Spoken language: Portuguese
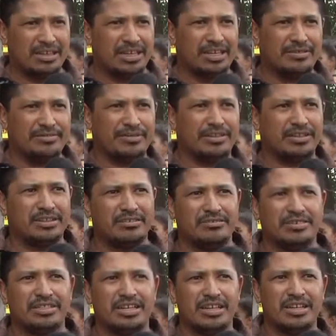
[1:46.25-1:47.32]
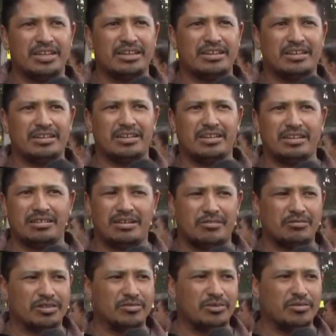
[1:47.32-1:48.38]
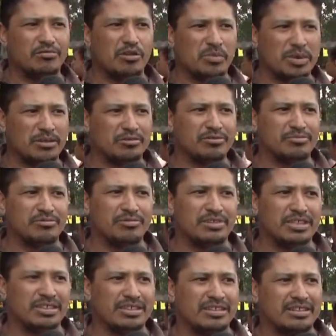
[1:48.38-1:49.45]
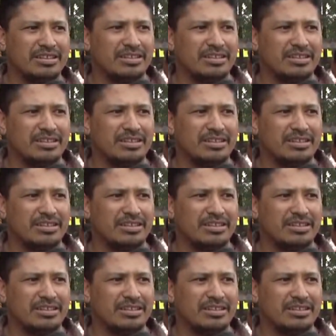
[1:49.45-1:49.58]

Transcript: enfim, então isso é uma coisa muito boa para todo mundo, né?